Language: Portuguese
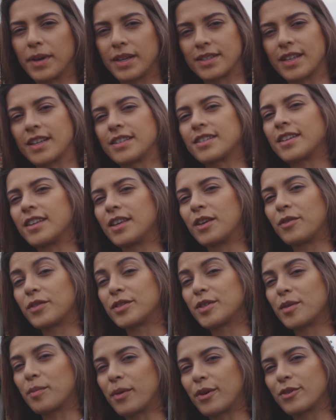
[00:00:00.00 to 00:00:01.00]
Mas nessa aqui
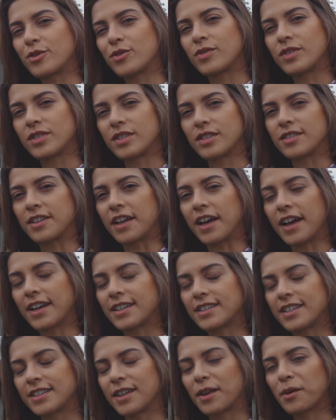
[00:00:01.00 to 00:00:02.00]
você pode visitar,
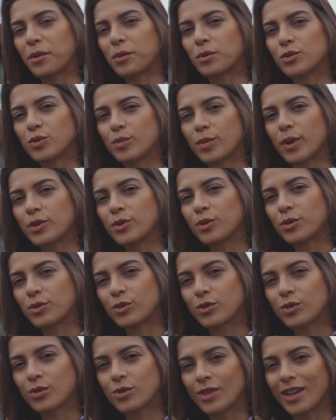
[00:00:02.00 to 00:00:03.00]
ainda tem alguns
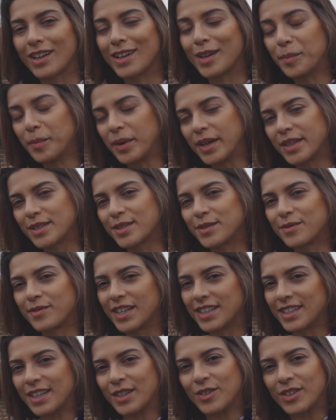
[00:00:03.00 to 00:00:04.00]
produtos alemães
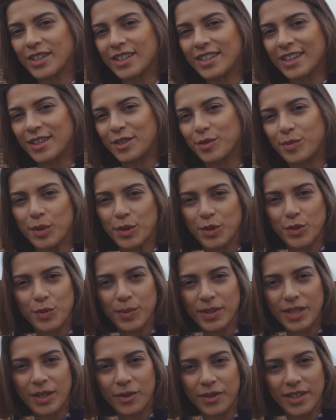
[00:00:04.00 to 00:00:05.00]
vendendo aqui dentro para a gente
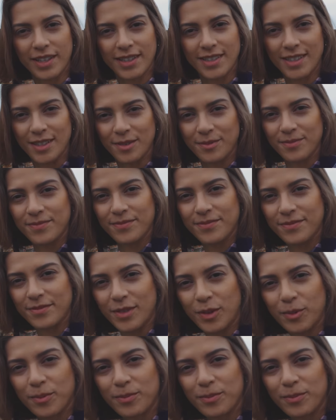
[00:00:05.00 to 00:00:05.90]
poder conhecer, tá